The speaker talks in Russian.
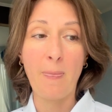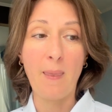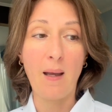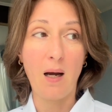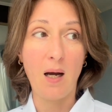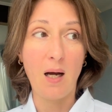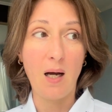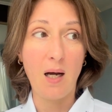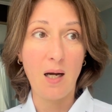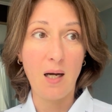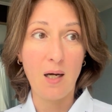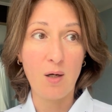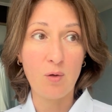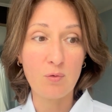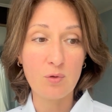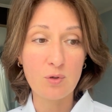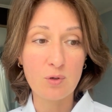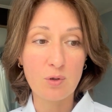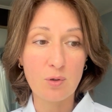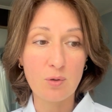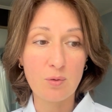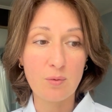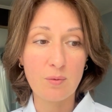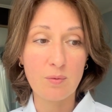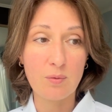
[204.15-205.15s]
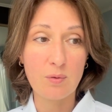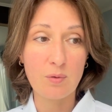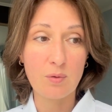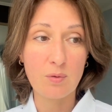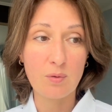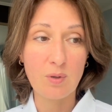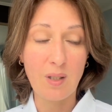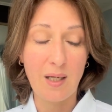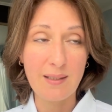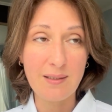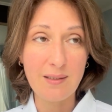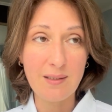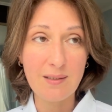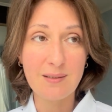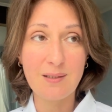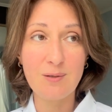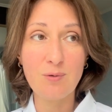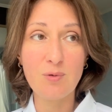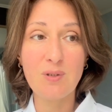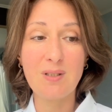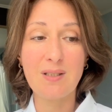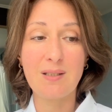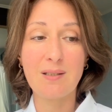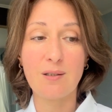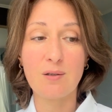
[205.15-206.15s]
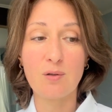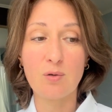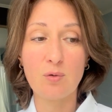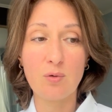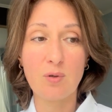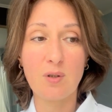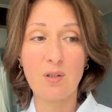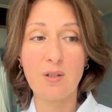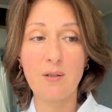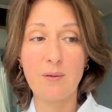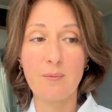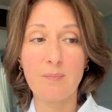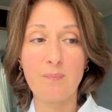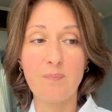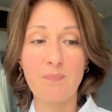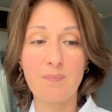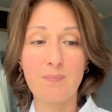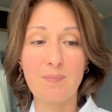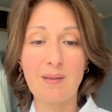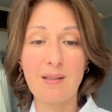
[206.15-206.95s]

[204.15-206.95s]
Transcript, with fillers: А, вот, э, а есть люди, которые